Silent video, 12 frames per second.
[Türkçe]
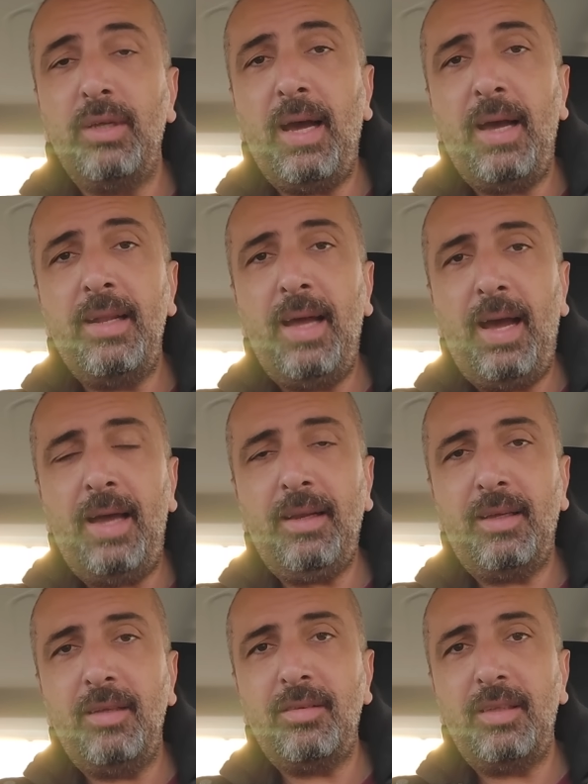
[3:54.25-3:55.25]
Yani
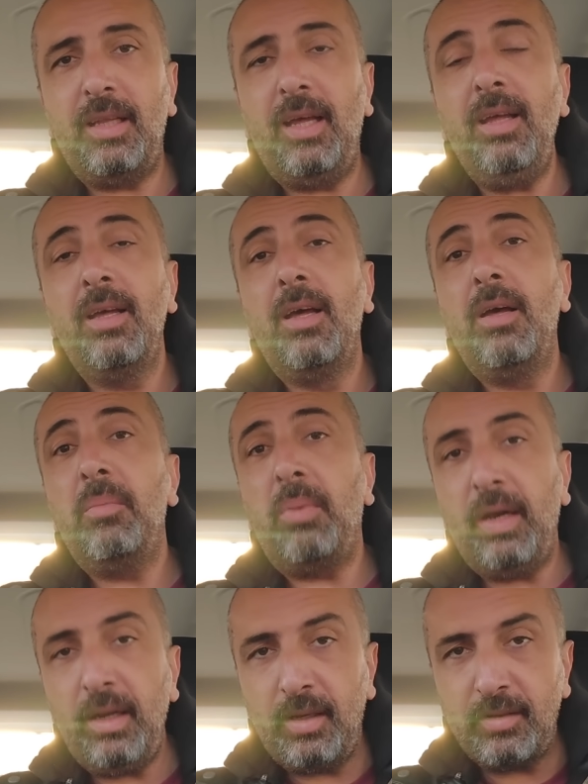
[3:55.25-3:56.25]
herkes yine
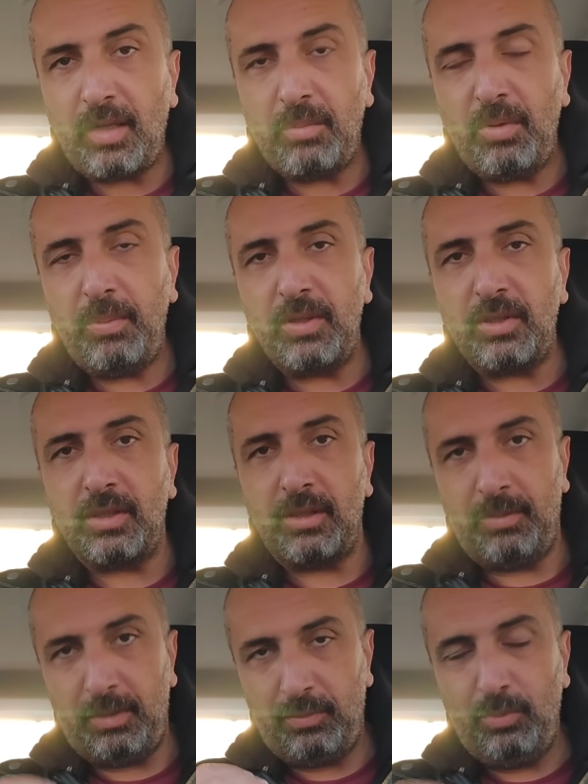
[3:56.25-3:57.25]
para kazanma peşinde bak.